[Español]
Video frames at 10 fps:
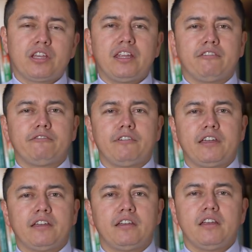tienen
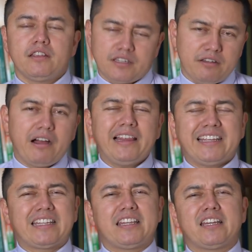fe. Se
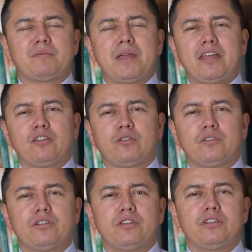vale tener miedo.
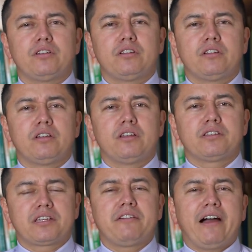
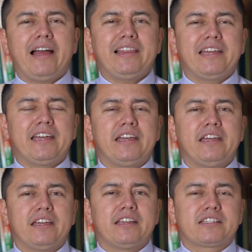Se
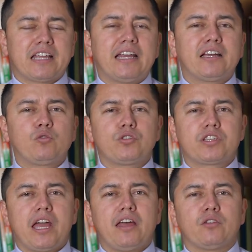vale estar
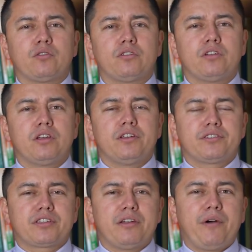angustiado.
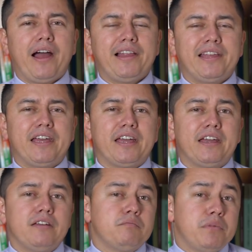Se
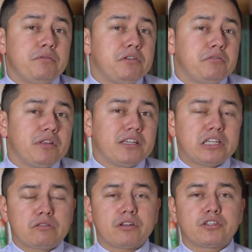vale vivir una
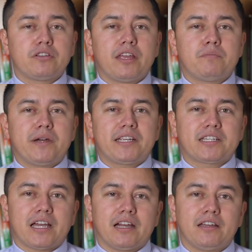situación
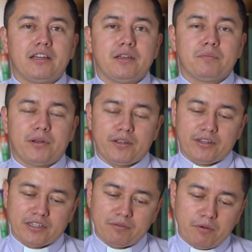adversa. Pero
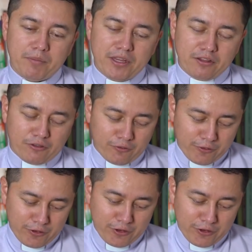en ese momento